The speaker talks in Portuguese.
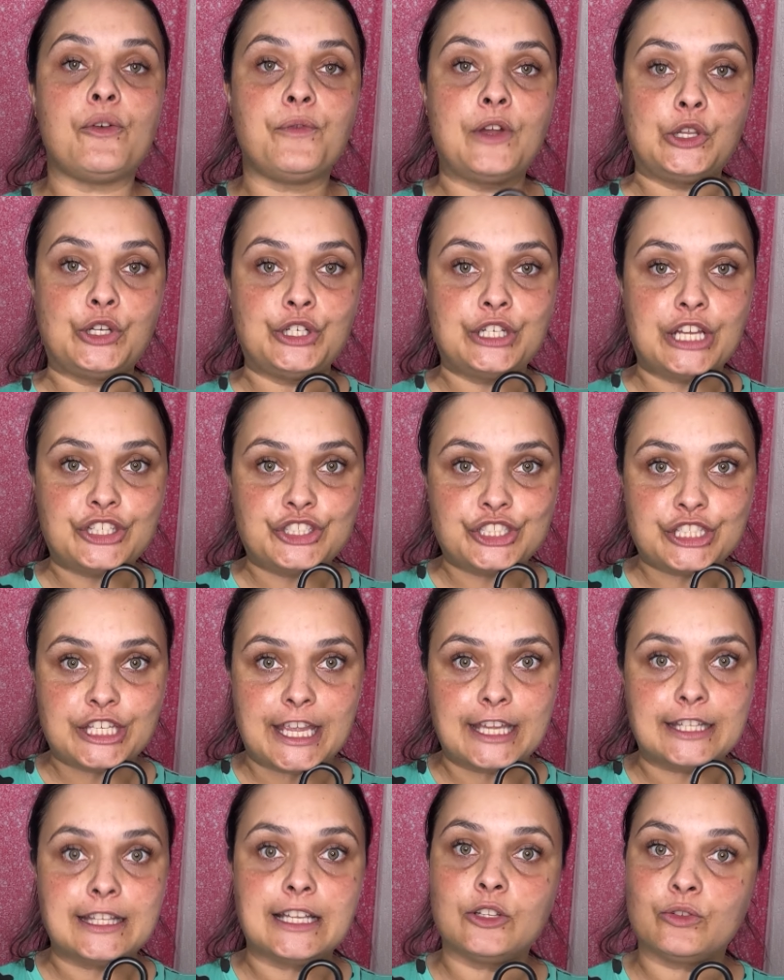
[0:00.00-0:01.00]
o valor da
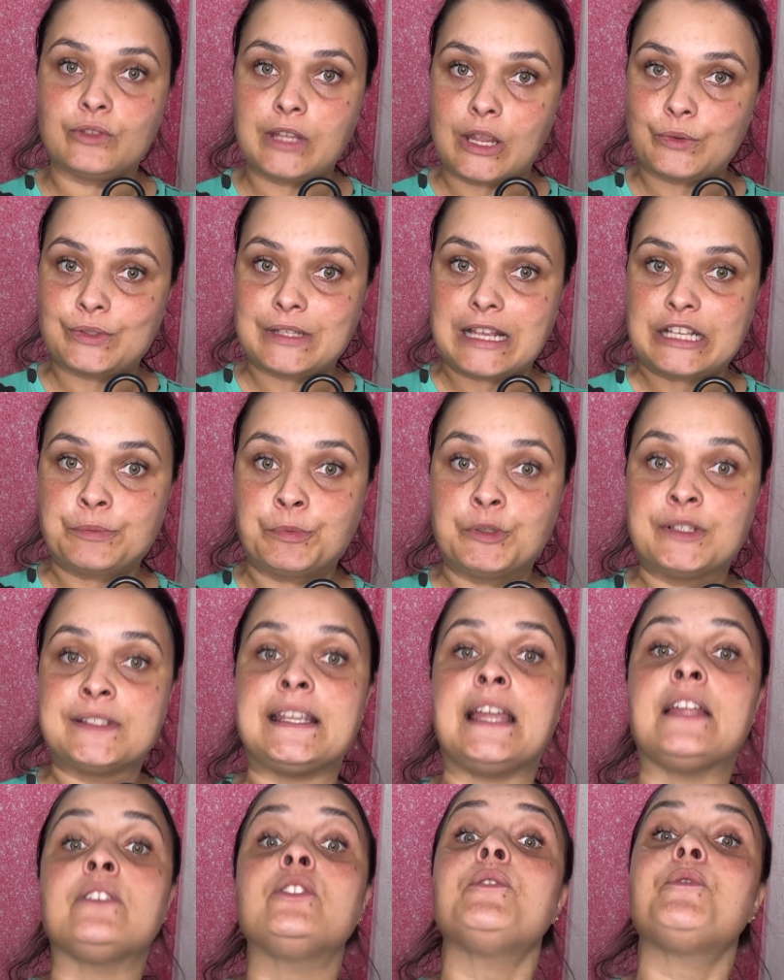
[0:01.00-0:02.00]
etiqueta, não tem os
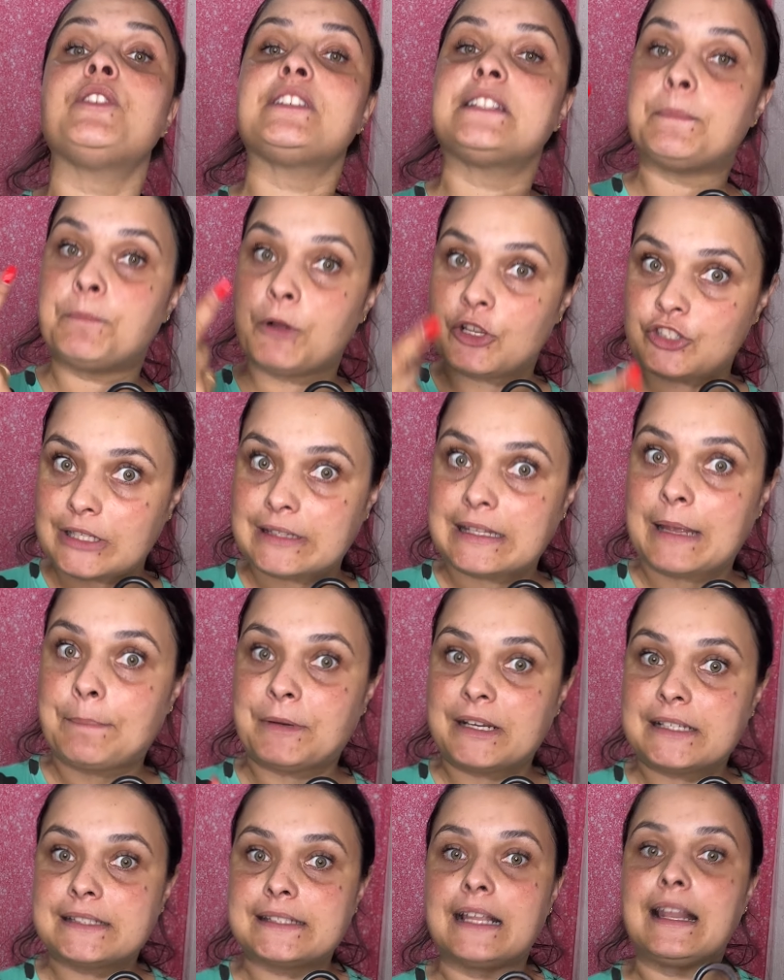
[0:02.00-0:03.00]
10%, e você pode até
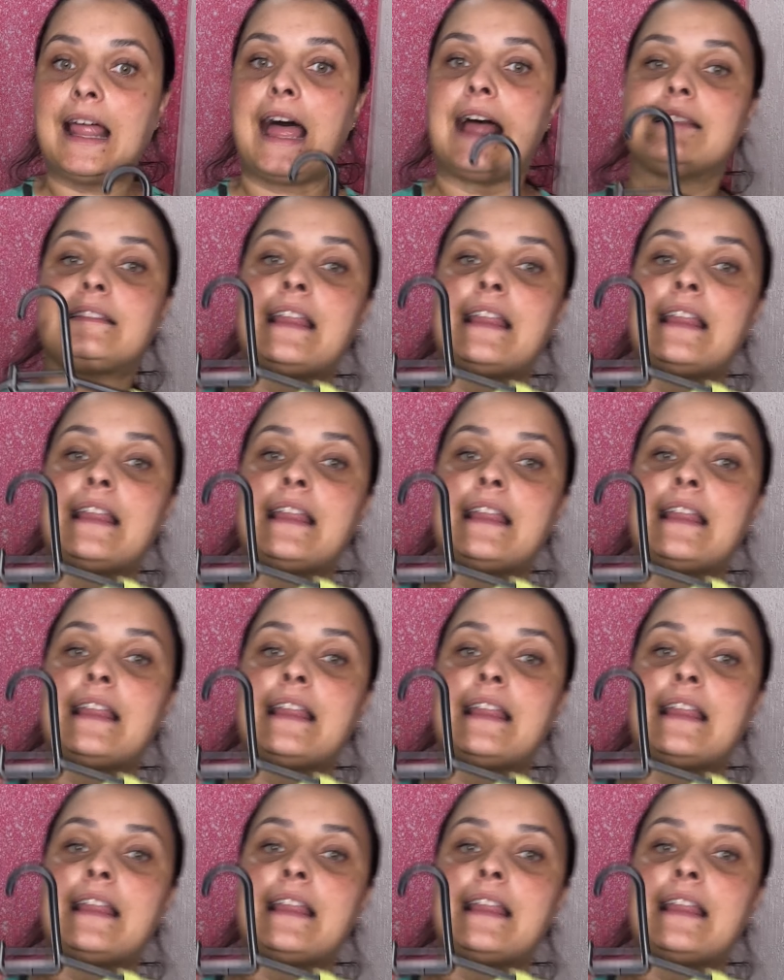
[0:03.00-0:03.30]
parcelar,